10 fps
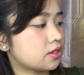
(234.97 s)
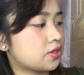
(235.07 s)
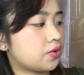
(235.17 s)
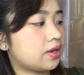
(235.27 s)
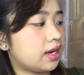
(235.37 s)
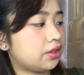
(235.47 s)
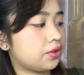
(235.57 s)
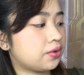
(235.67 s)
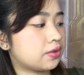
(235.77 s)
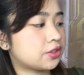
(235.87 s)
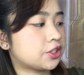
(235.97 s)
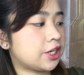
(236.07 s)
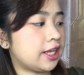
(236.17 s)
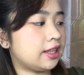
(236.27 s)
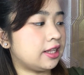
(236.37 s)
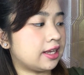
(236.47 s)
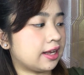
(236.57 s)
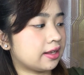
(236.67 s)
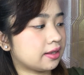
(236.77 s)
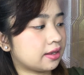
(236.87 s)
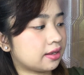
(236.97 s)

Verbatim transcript: So, ganito yung shade niya.